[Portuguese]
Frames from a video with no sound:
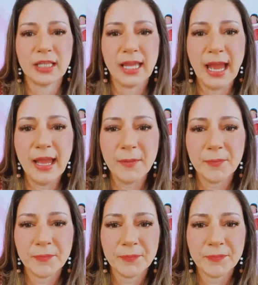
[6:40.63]
tá?
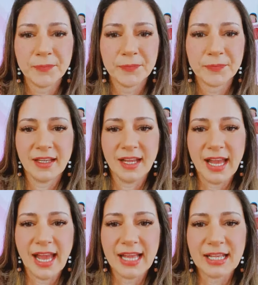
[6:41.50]

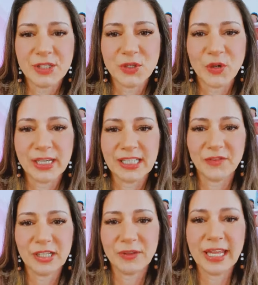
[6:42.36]
A Sônia tá
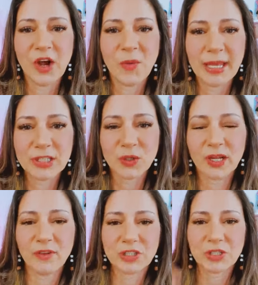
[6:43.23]
falando, realmente estou
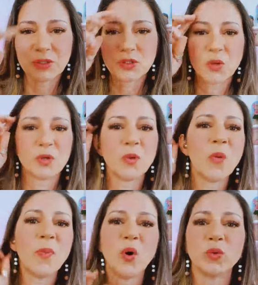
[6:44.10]
refletindo sobre o
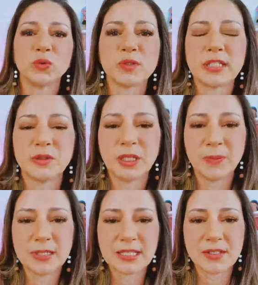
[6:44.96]
meu ponto. Sinto
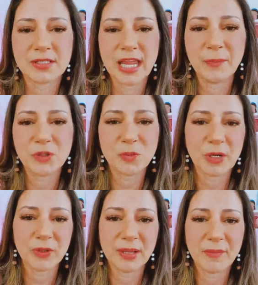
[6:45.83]
que preciso sempre de
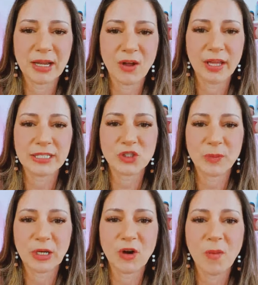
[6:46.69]
uma agulha menor e isso
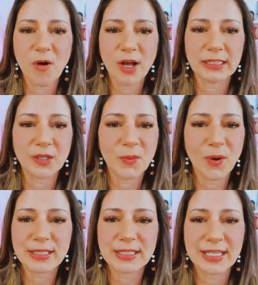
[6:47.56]
me incomoda. Não
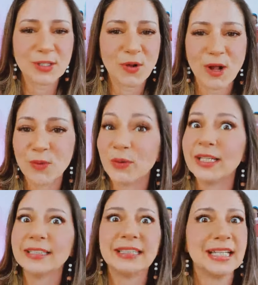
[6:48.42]
pode ser só
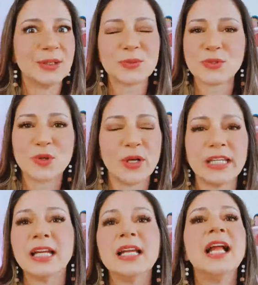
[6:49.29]
agulha. Não,
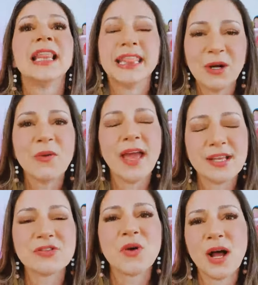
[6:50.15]
Sônia, não
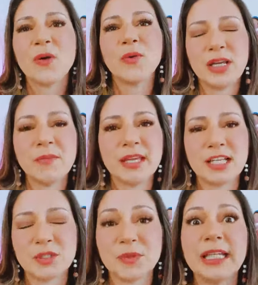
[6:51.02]
é só agulha
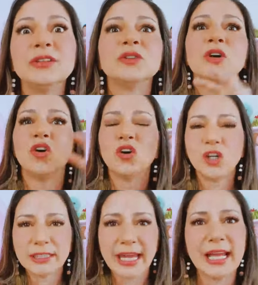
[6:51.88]
mesmo. Tem
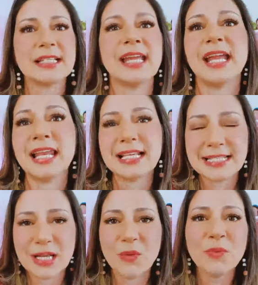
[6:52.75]
toda essa
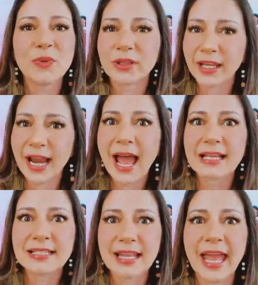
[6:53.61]
relação por
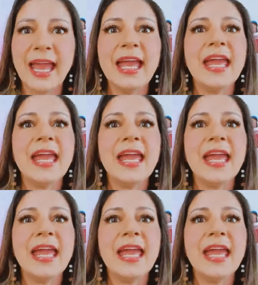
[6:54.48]
trás, né?